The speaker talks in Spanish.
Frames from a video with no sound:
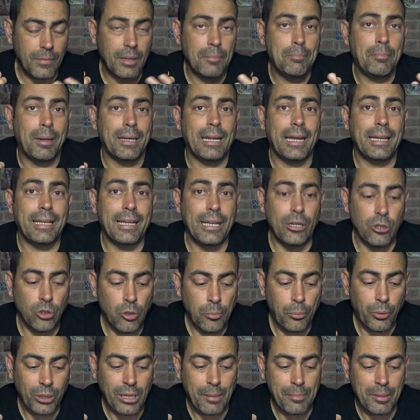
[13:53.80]
para quien
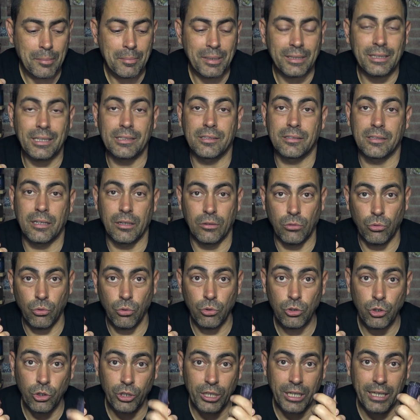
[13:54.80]
no pueda permitirse
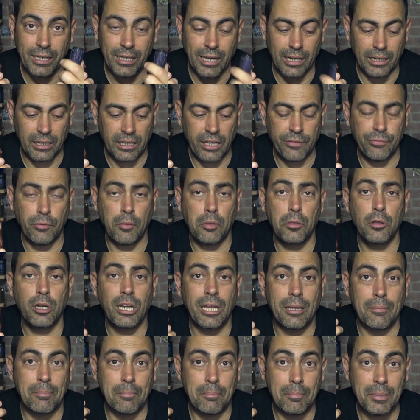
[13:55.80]
un original que
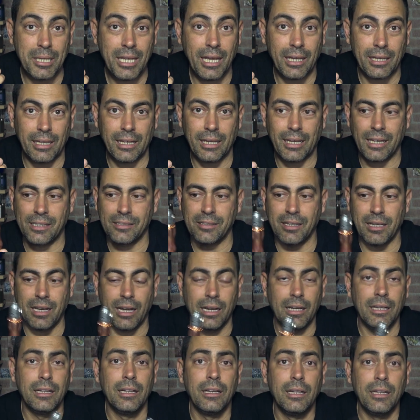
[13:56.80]
funcione bien y que
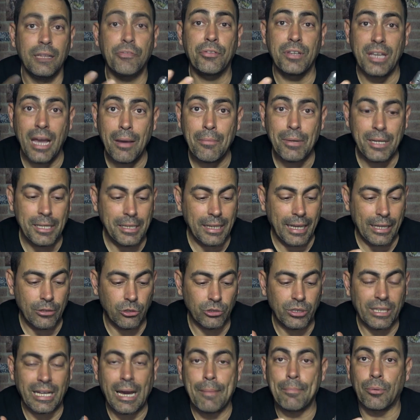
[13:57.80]
sea fiable, que
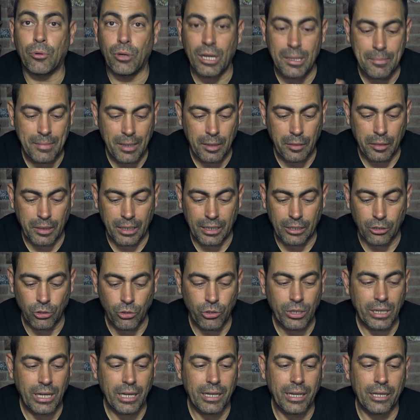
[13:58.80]
no tenga problemas de
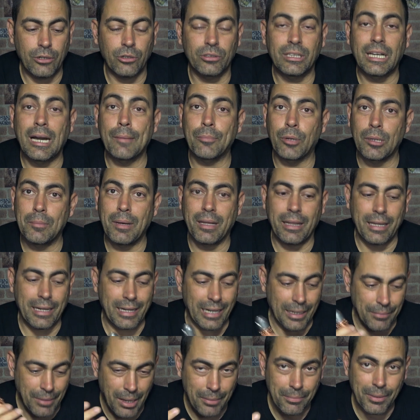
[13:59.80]
roscas, que no tenga problemas de
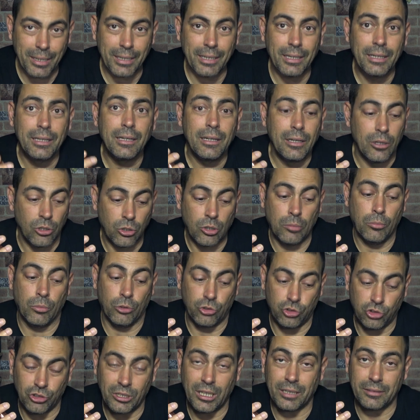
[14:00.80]
rebaba, como
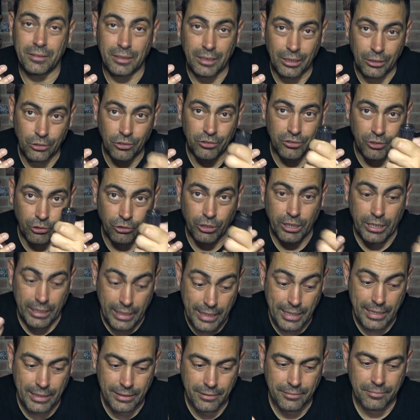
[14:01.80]
si ha tenido este
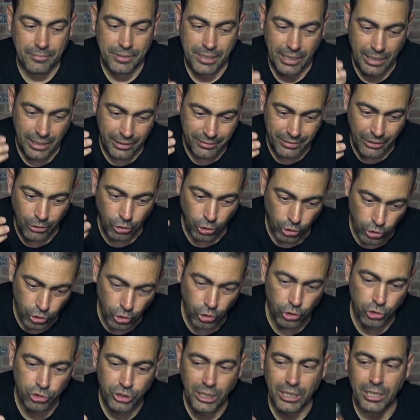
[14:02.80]
original y en este clon no
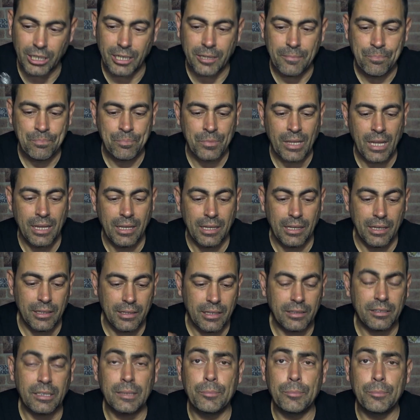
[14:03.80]
lo tiene, y este